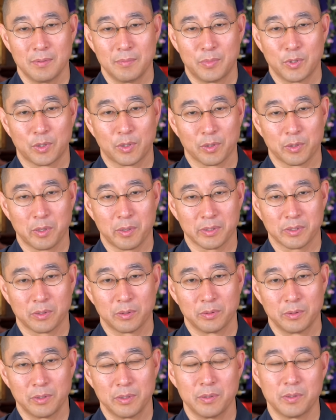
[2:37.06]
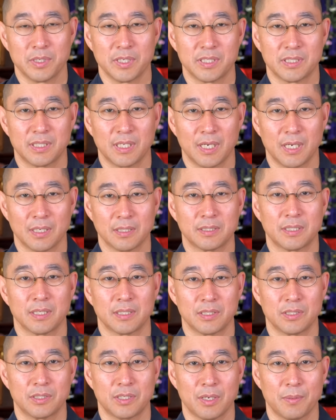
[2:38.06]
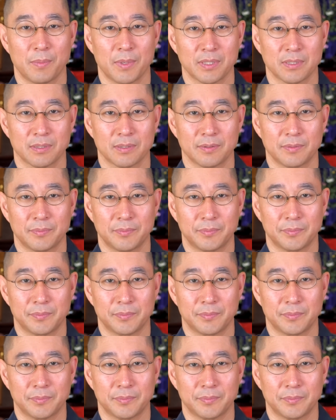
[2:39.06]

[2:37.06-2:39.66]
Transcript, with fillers: 仏教ではそのようにして指摘しています。